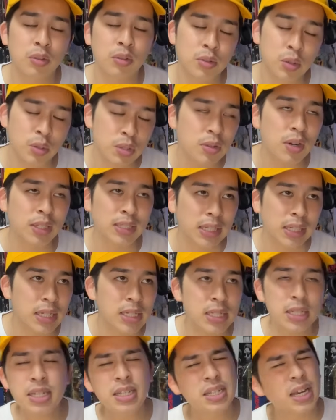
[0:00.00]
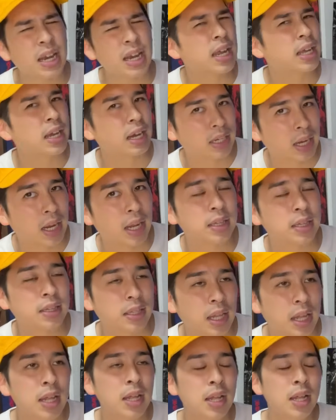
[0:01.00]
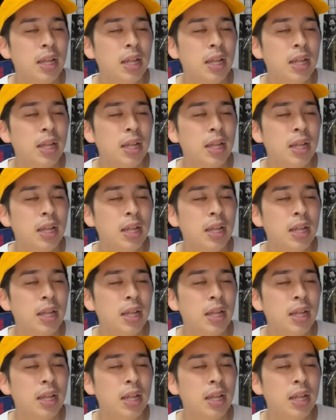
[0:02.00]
そっちの方が正しいんじゃないかなって。